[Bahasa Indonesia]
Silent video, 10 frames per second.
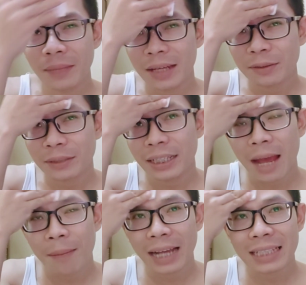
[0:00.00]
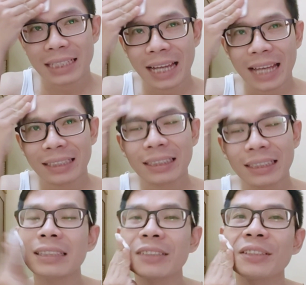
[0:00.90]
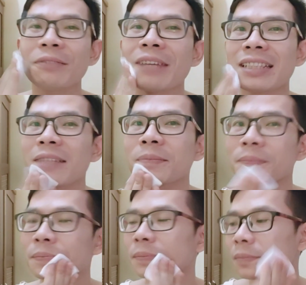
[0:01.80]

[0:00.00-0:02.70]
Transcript: baru diaplikasikan ke kulit wajah.